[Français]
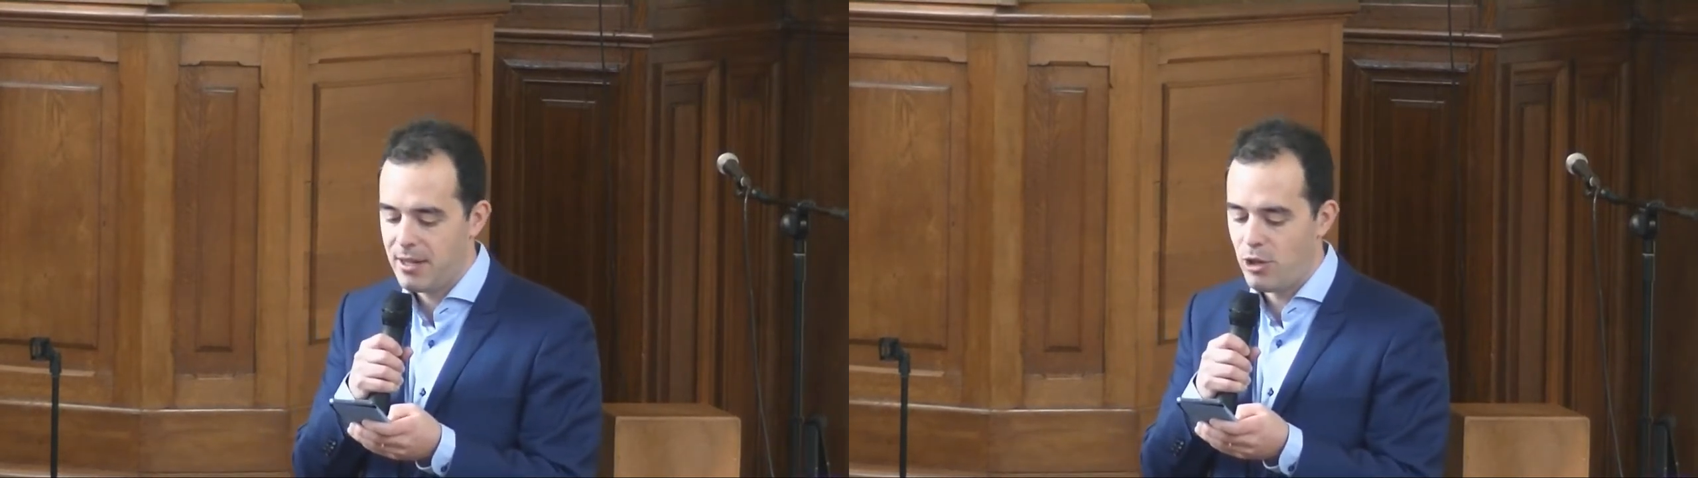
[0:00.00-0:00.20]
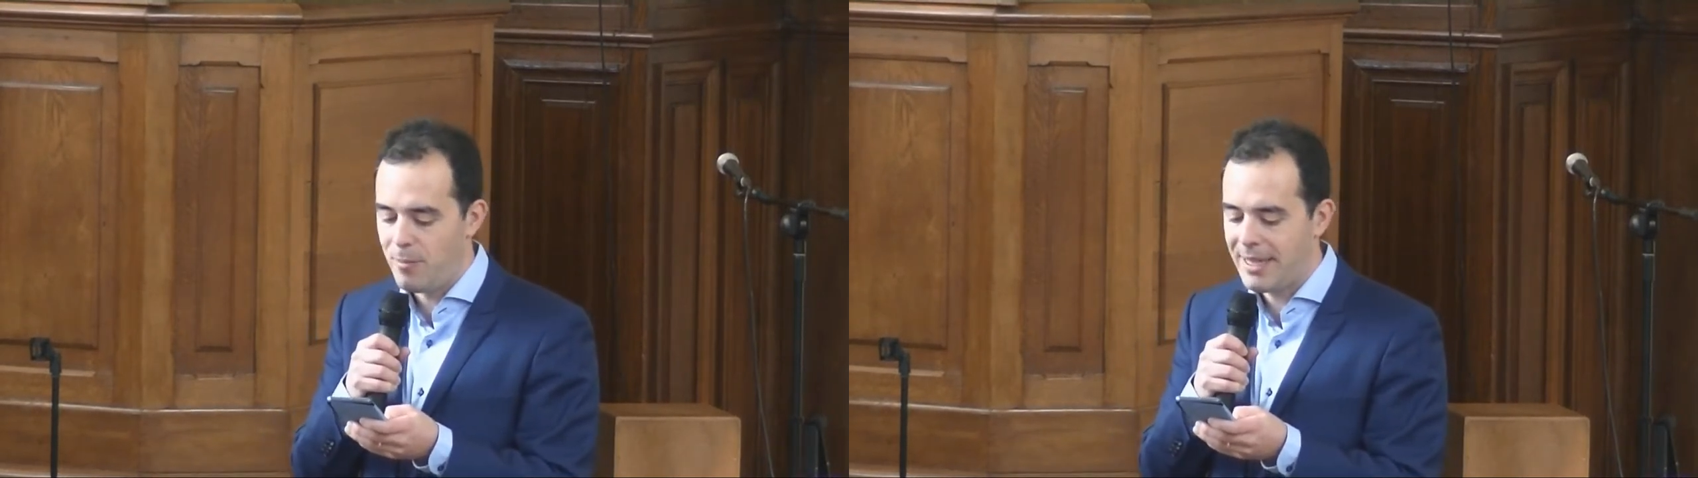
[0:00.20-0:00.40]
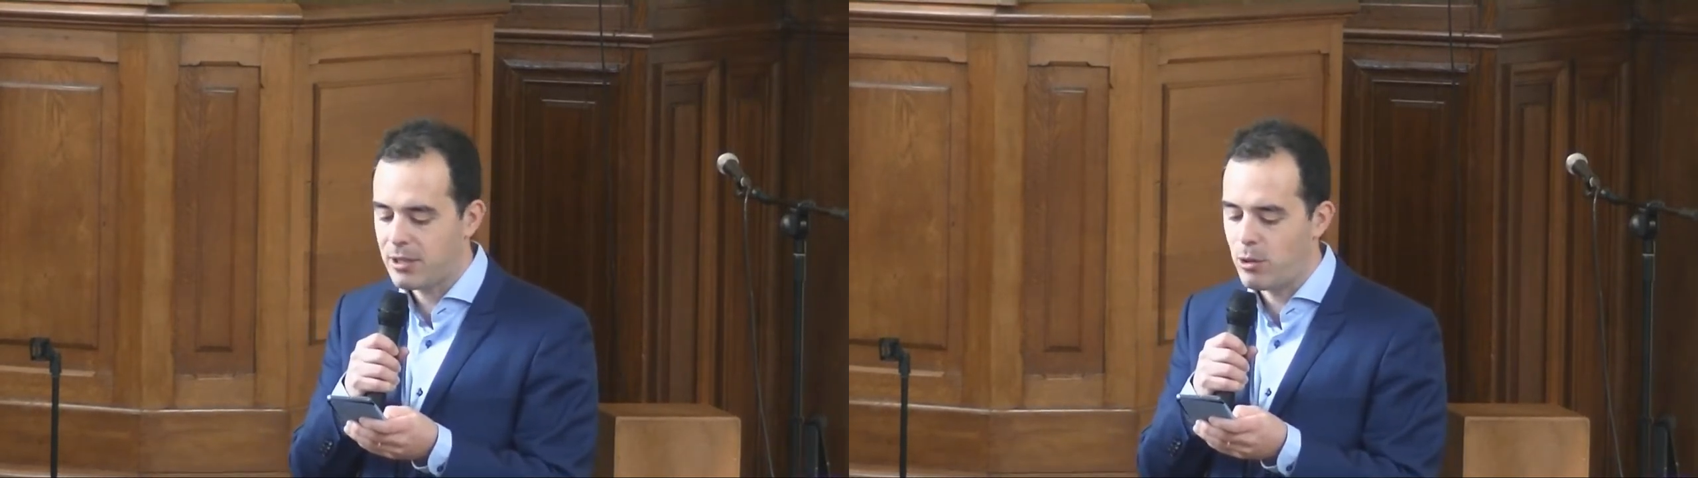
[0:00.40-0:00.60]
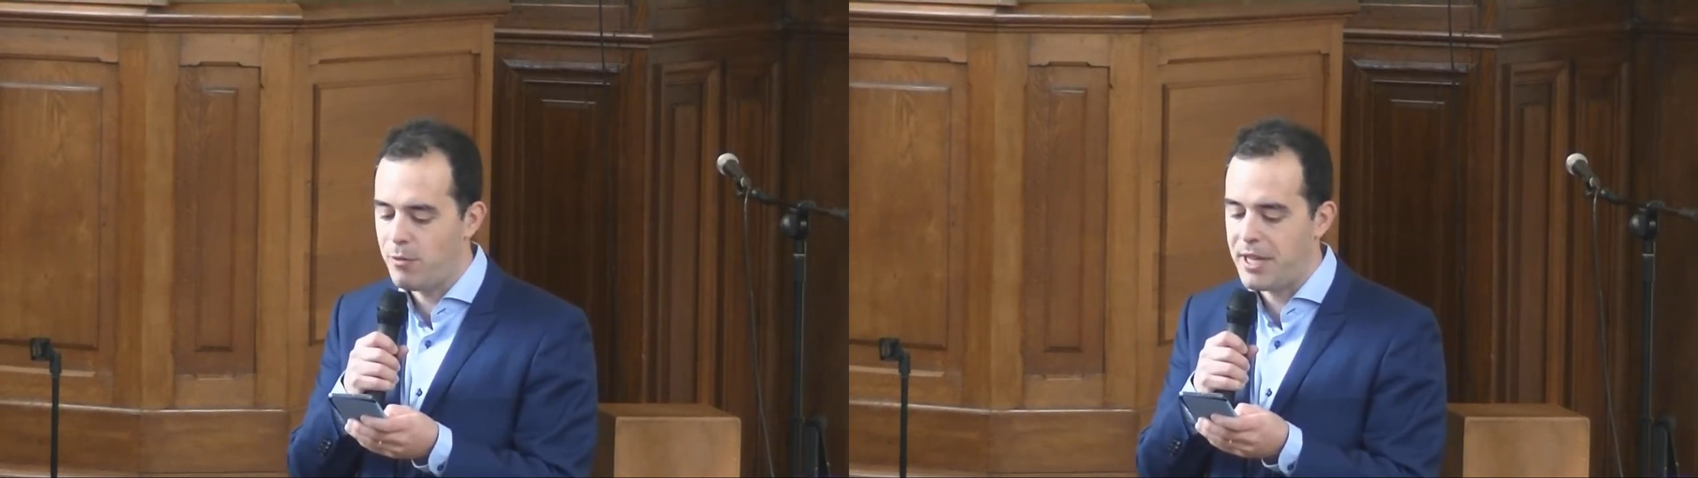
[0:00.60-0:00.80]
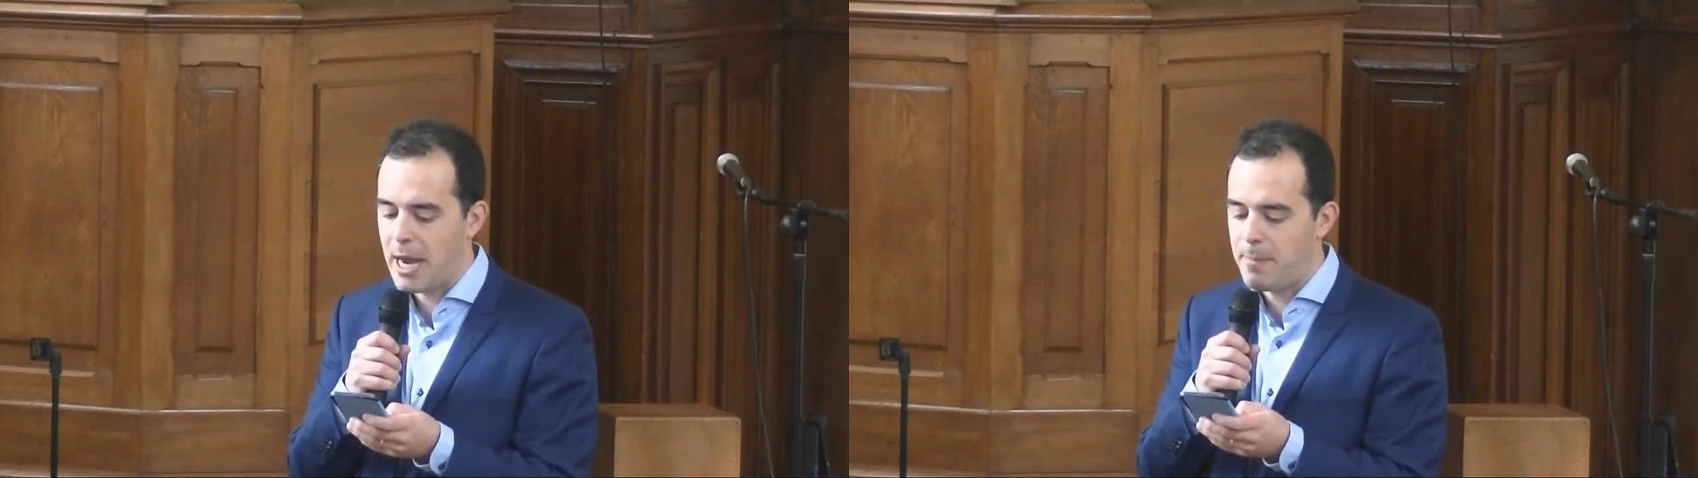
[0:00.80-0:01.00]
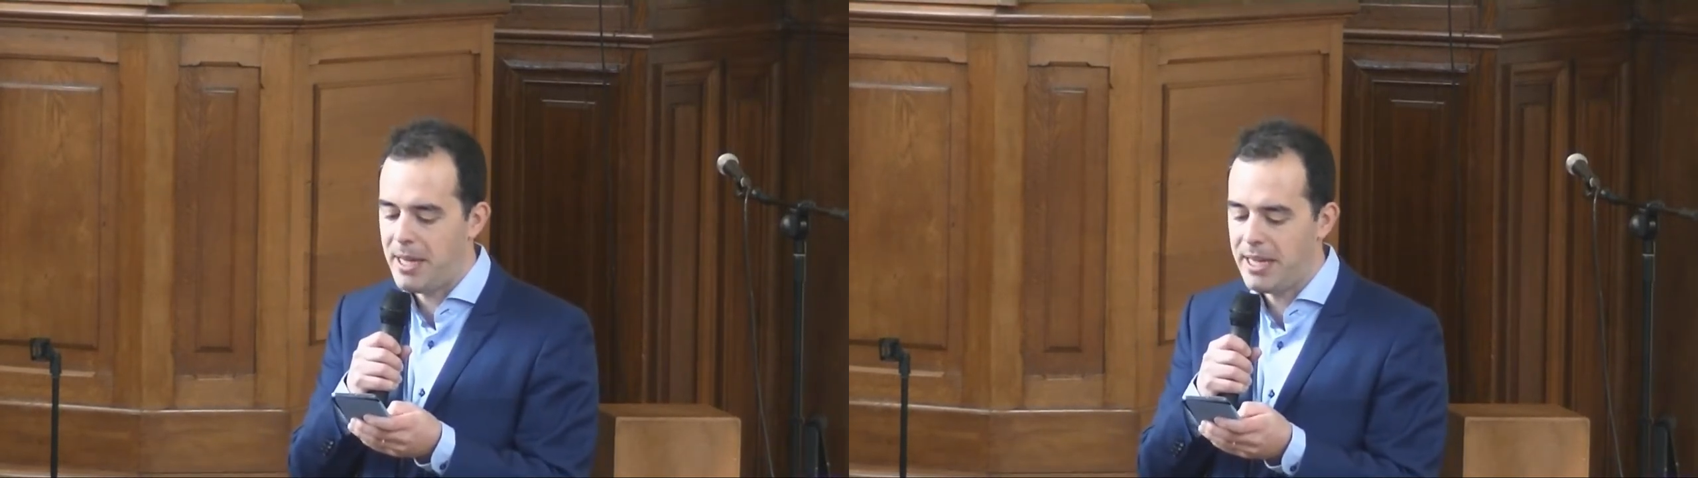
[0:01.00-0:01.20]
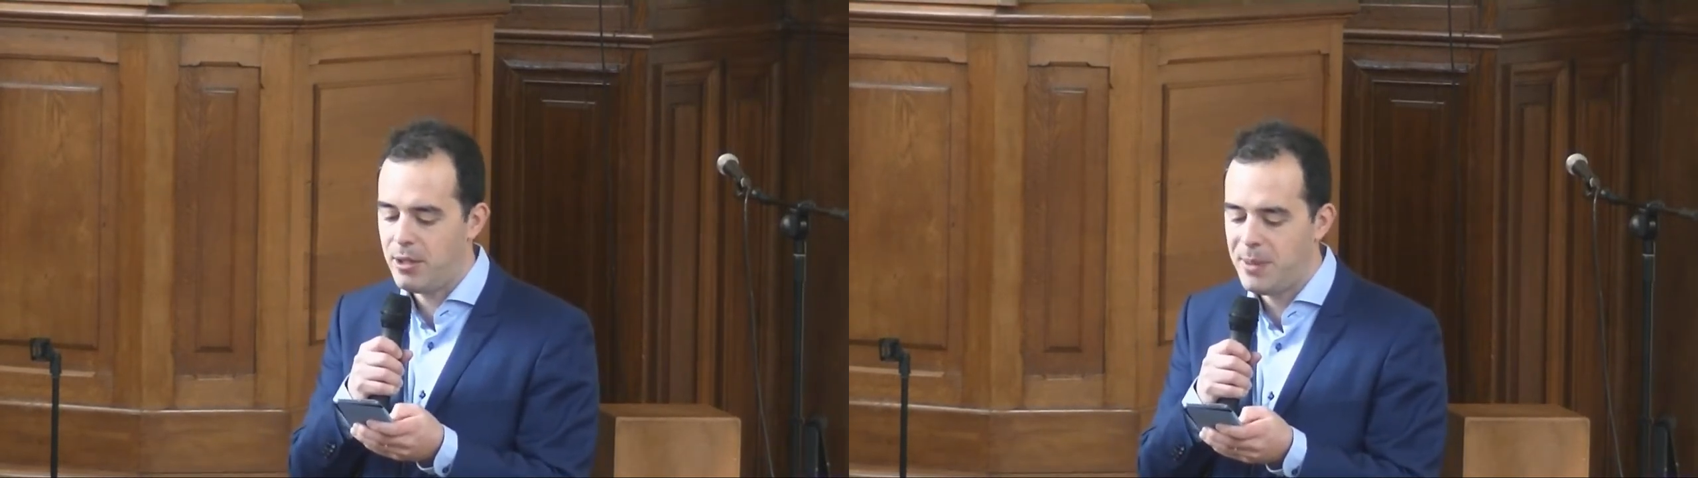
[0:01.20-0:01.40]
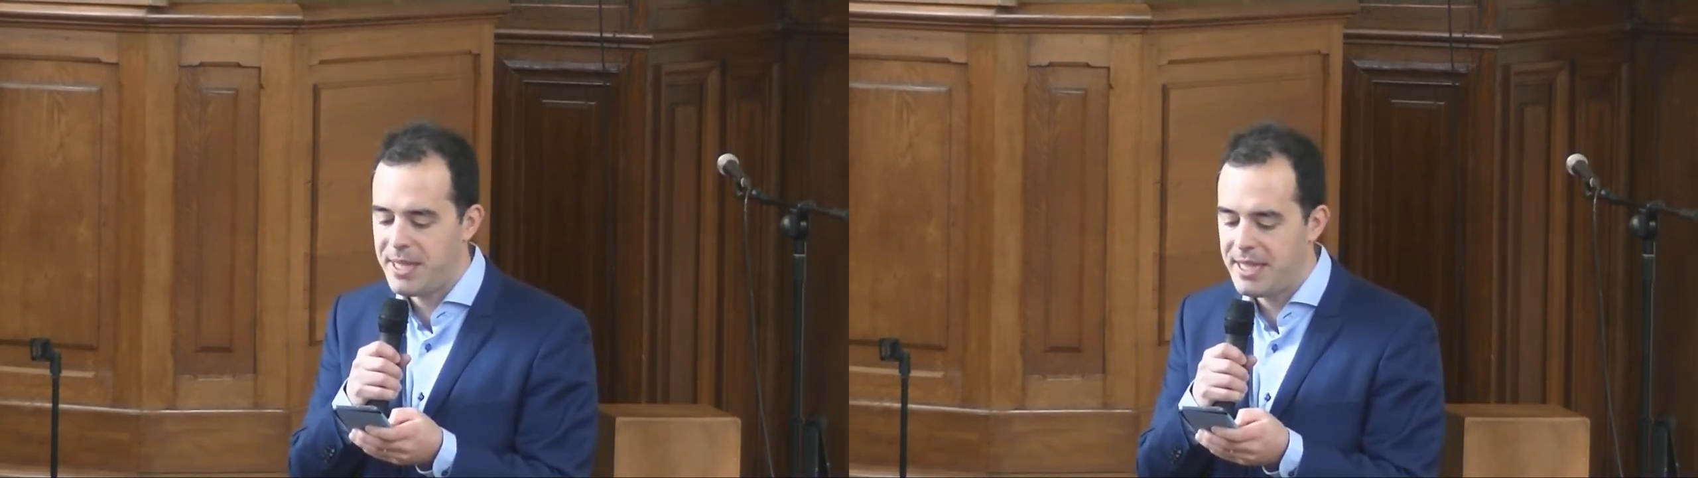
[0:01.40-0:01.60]
Le maître le fit appeler
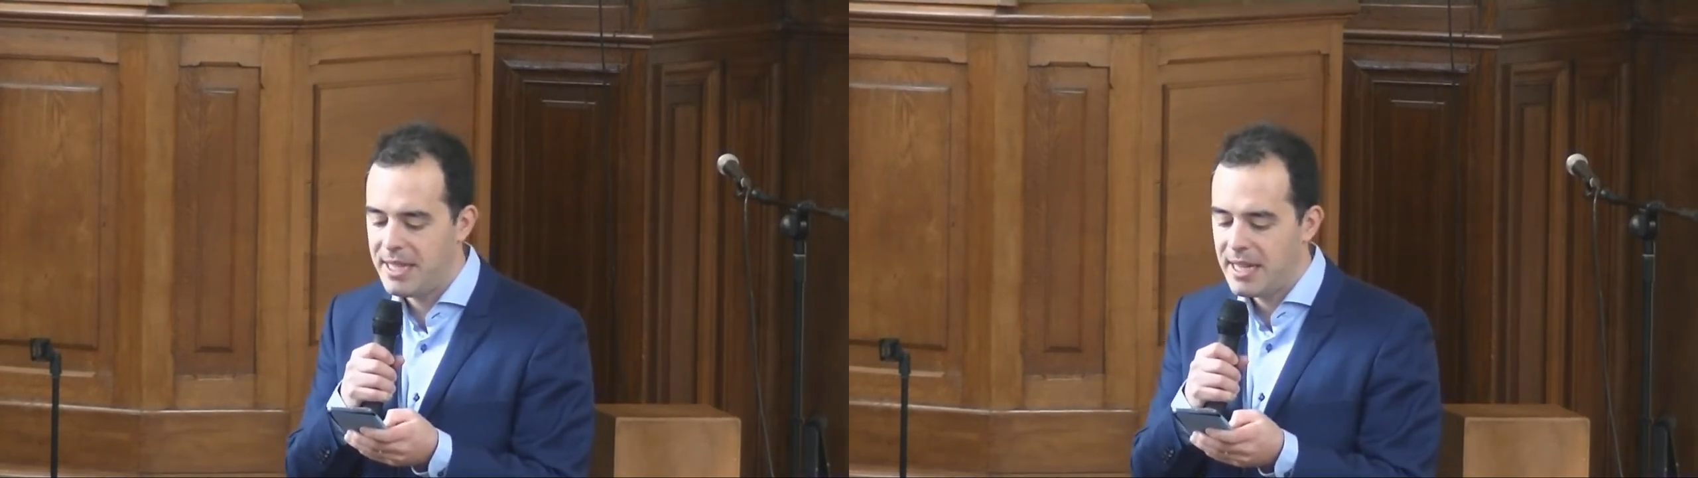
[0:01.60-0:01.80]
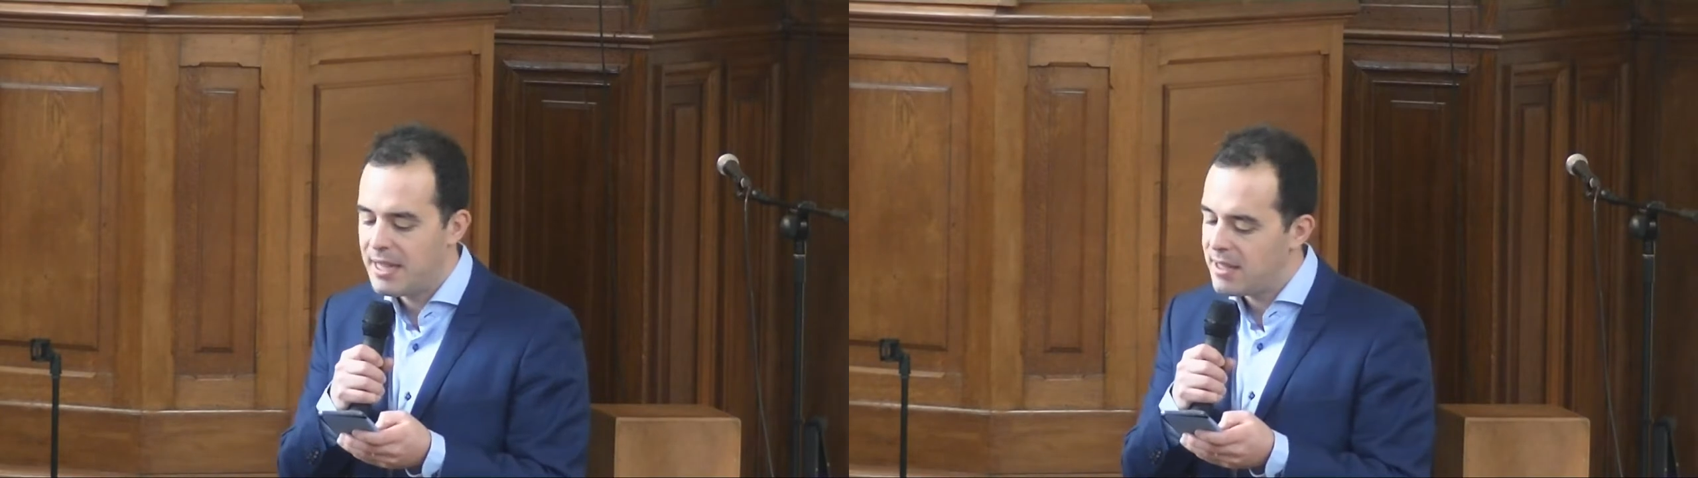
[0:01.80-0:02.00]
et lui dit,